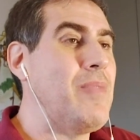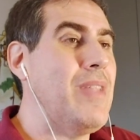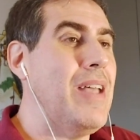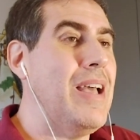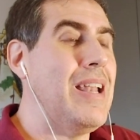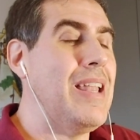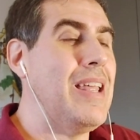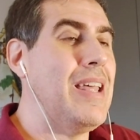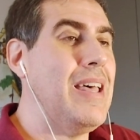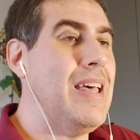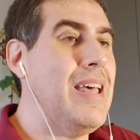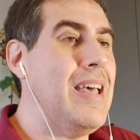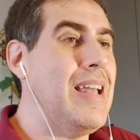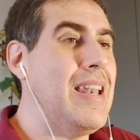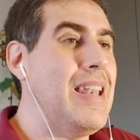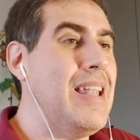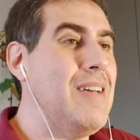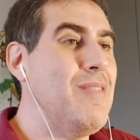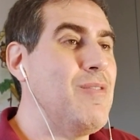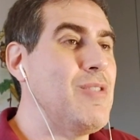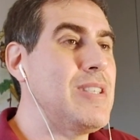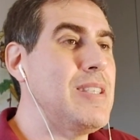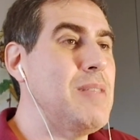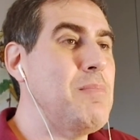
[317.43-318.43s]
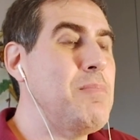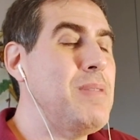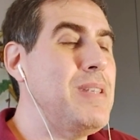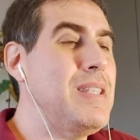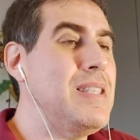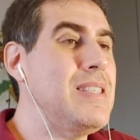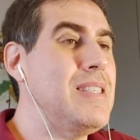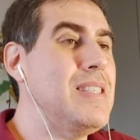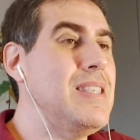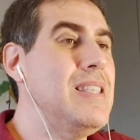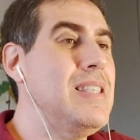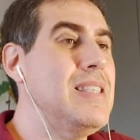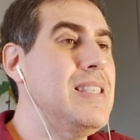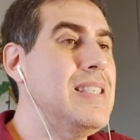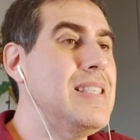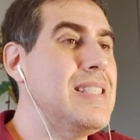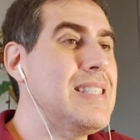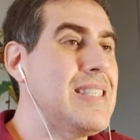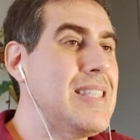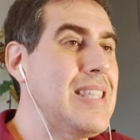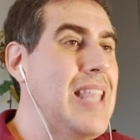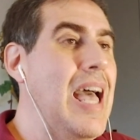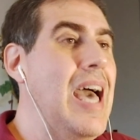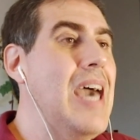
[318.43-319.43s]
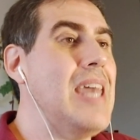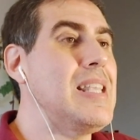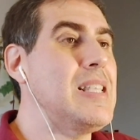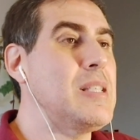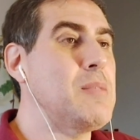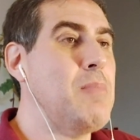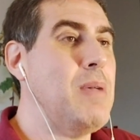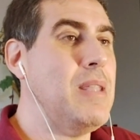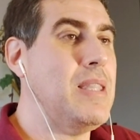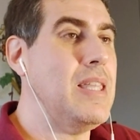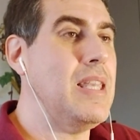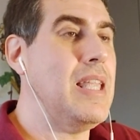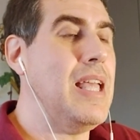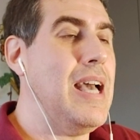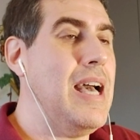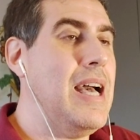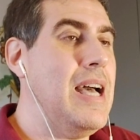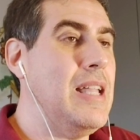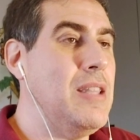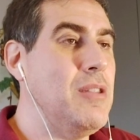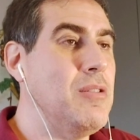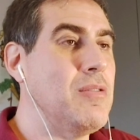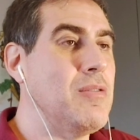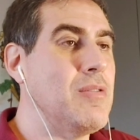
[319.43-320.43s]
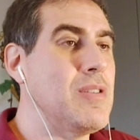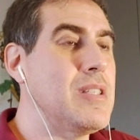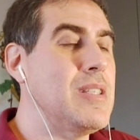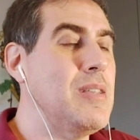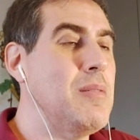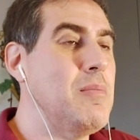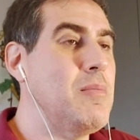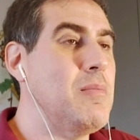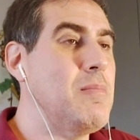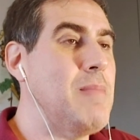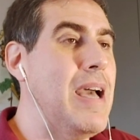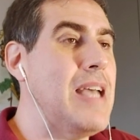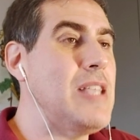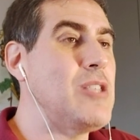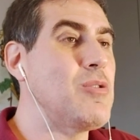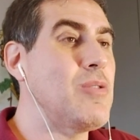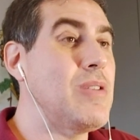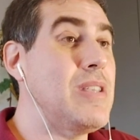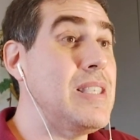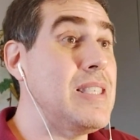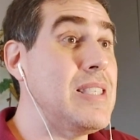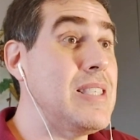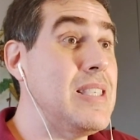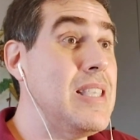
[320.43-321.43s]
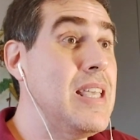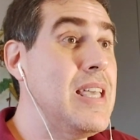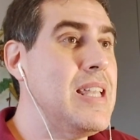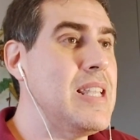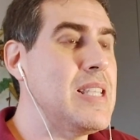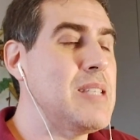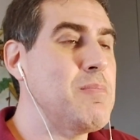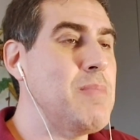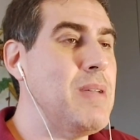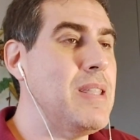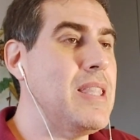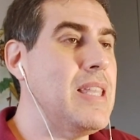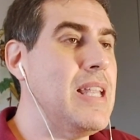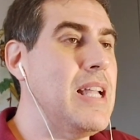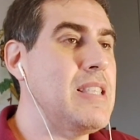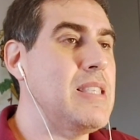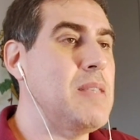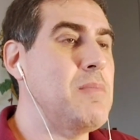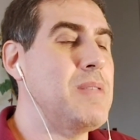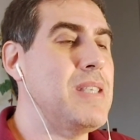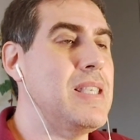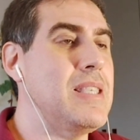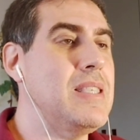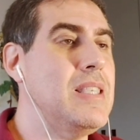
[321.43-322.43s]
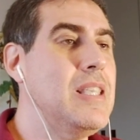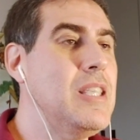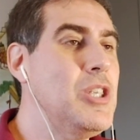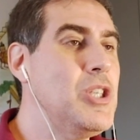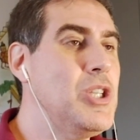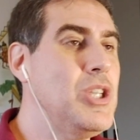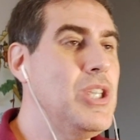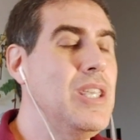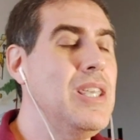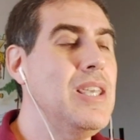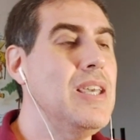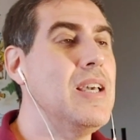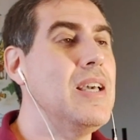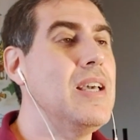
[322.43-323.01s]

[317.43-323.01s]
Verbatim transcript: ela, ela, você precisa estar expatriado, você mais do que ser expatriado, você precisa sentir,